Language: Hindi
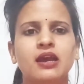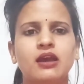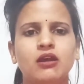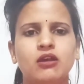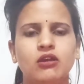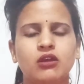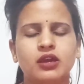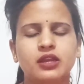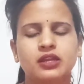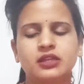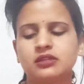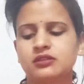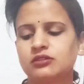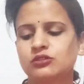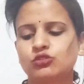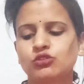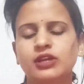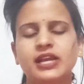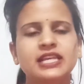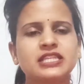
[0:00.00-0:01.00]
और
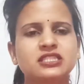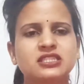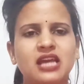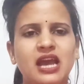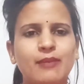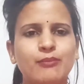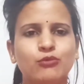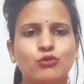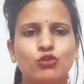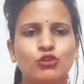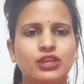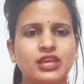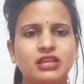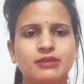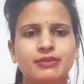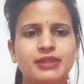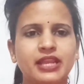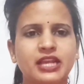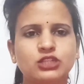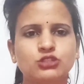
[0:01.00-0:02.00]
तो कैसे आपको ये
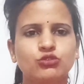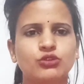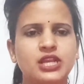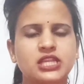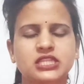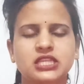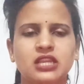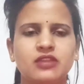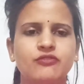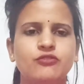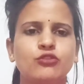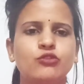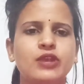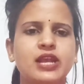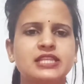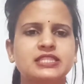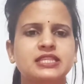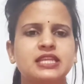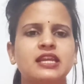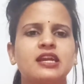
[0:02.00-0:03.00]
मेरा एक छोटा सा रिव्यू
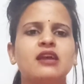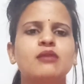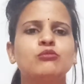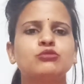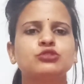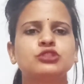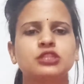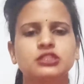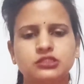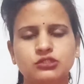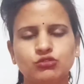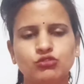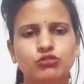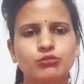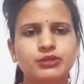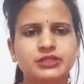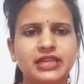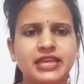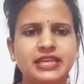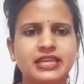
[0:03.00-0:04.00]
कैसा लगा मुझे ज़रूर
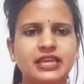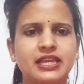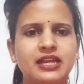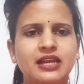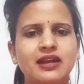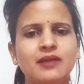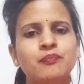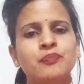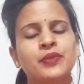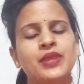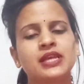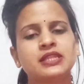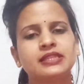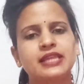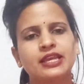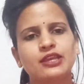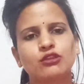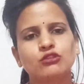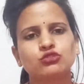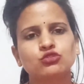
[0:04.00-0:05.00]
बताइएगा
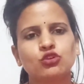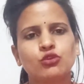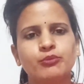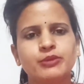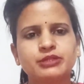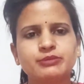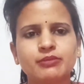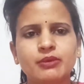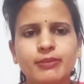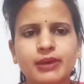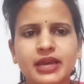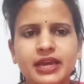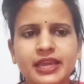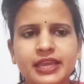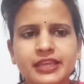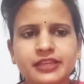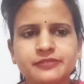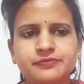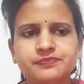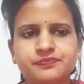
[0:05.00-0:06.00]
थैंक यू सो मच
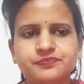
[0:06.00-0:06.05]
बाय